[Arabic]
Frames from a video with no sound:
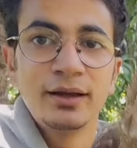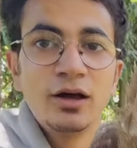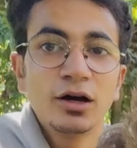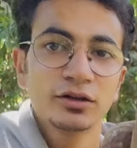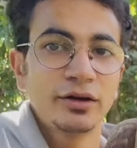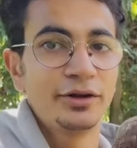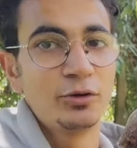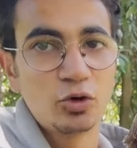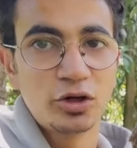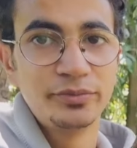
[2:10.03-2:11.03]
اكتر عن
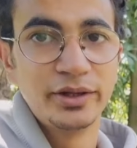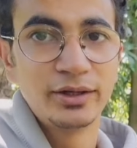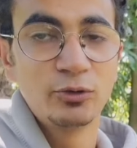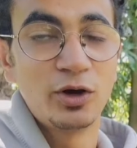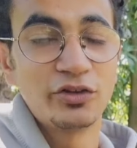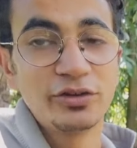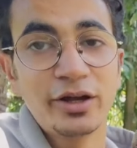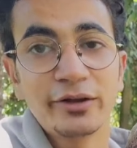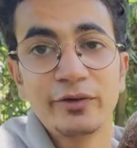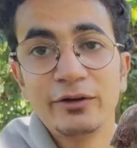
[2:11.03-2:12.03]
العقاب ده وعايزين
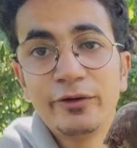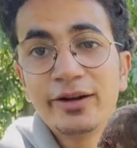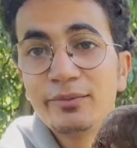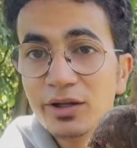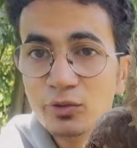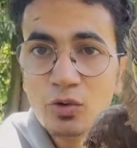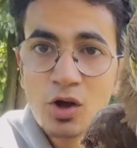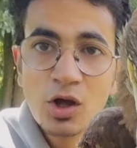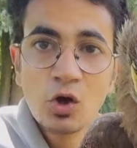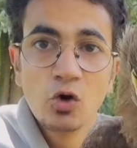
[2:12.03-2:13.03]
نعرف ايه الفرق بينه
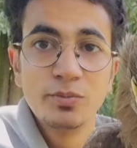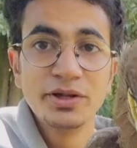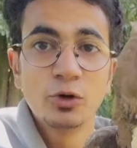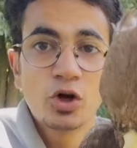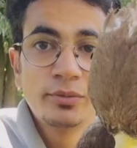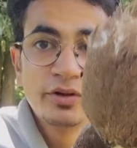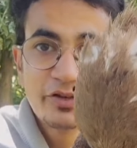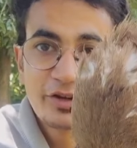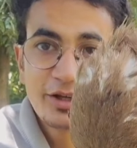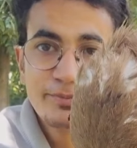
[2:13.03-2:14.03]
وبين عقاب
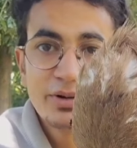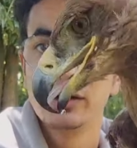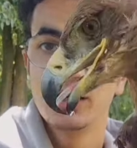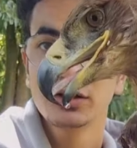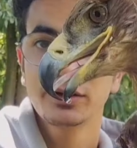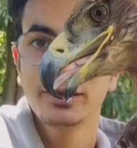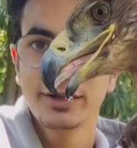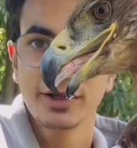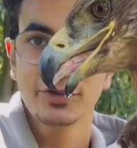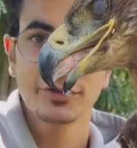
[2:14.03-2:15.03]
استيب اللي اكتر
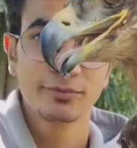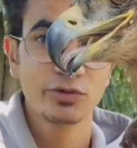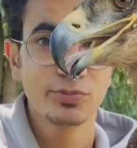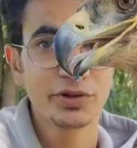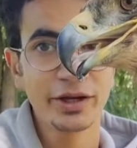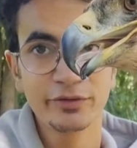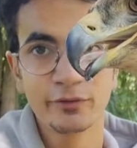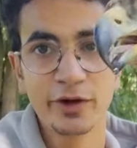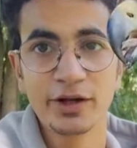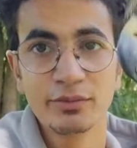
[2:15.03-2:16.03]
الناس مش بتعرف
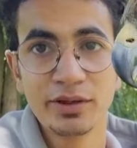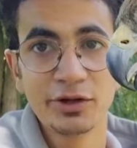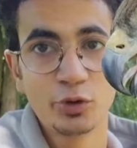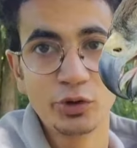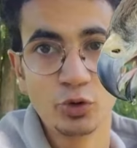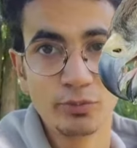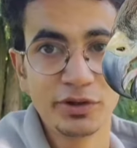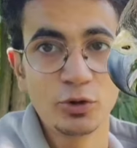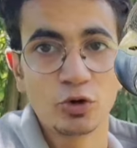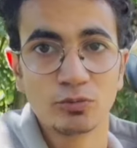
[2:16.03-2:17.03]
تفرق بين النوعين دول من
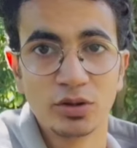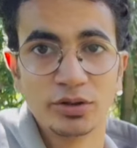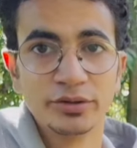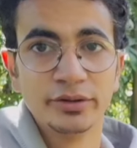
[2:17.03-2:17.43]
العقبان